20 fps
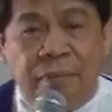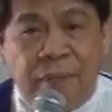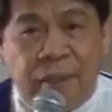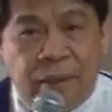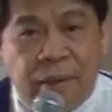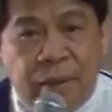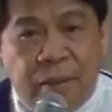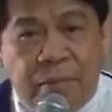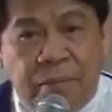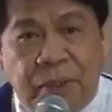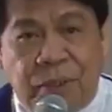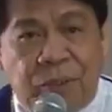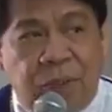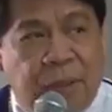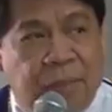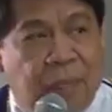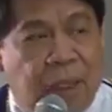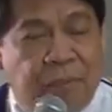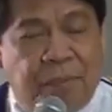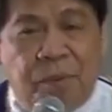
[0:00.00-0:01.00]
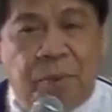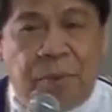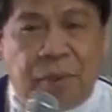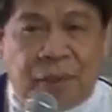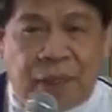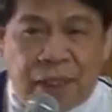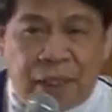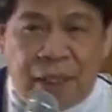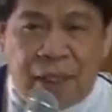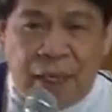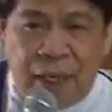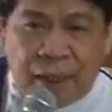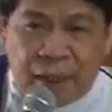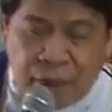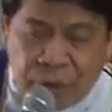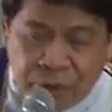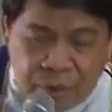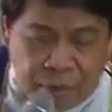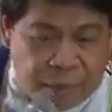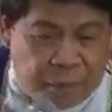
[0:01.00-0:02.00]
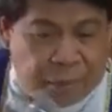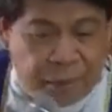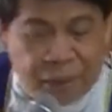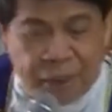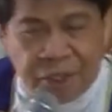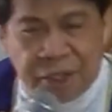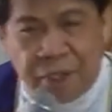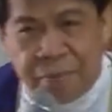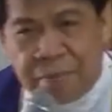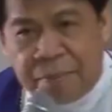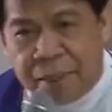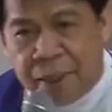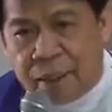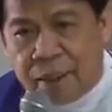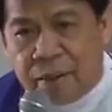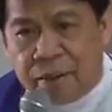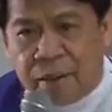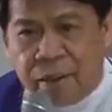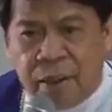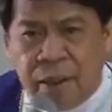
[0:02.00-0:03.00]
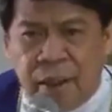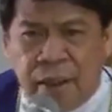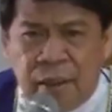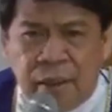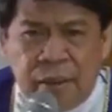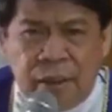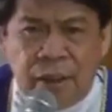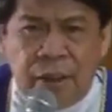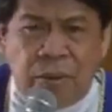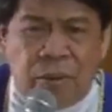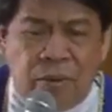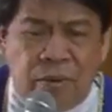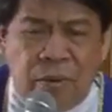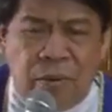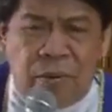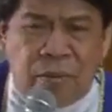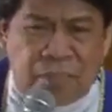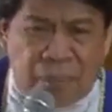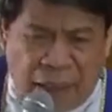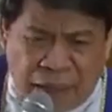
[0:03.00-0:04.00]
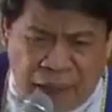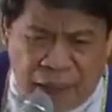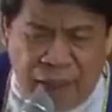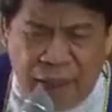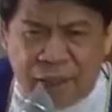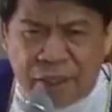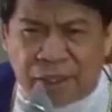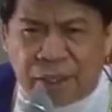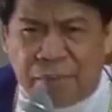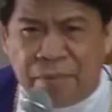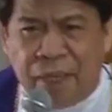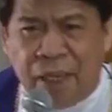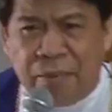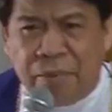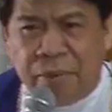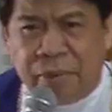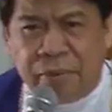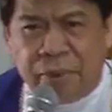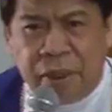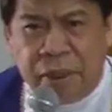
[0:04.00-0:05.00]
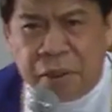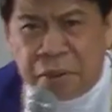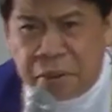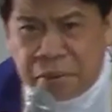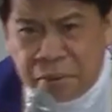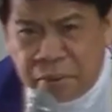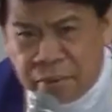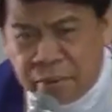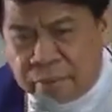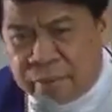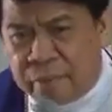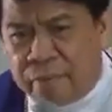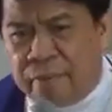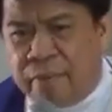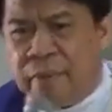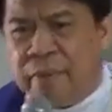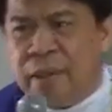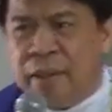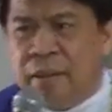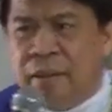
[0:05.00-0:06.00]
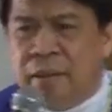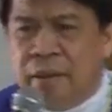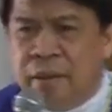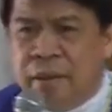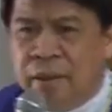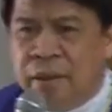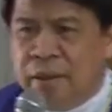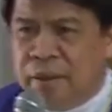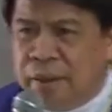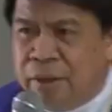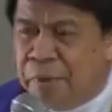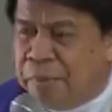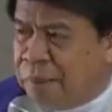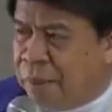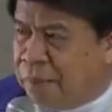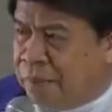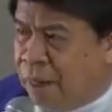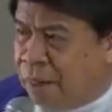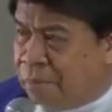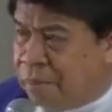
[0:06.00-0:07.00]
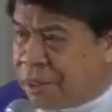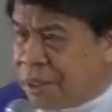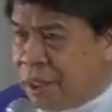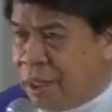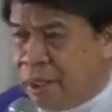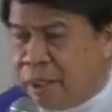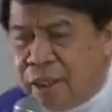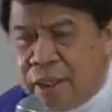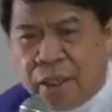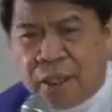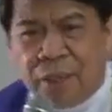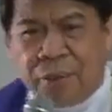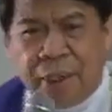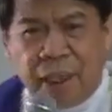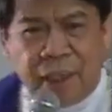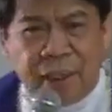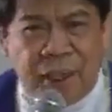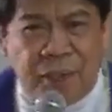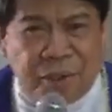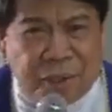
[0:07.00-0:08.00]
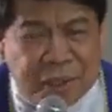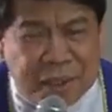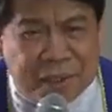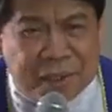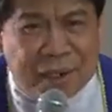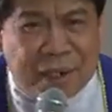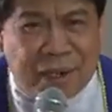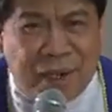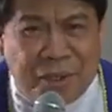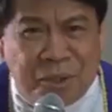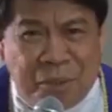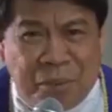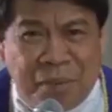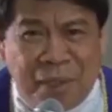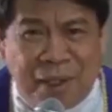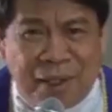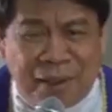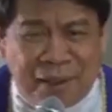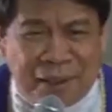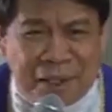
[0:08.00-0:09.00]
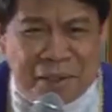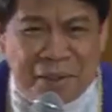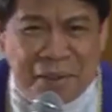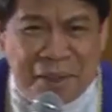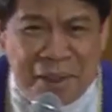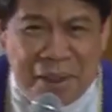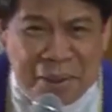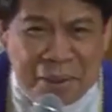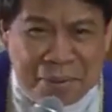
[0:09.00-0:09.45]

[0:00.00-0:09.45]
ba't yung iba pupunta sa langit, yung iba punta sa impyerno? Hindi yung magaling ka sa Bible, hindi yun. Hindi yung pagbabasihan na ikaw ay announcer sa Radyo Veritas, hindi yun.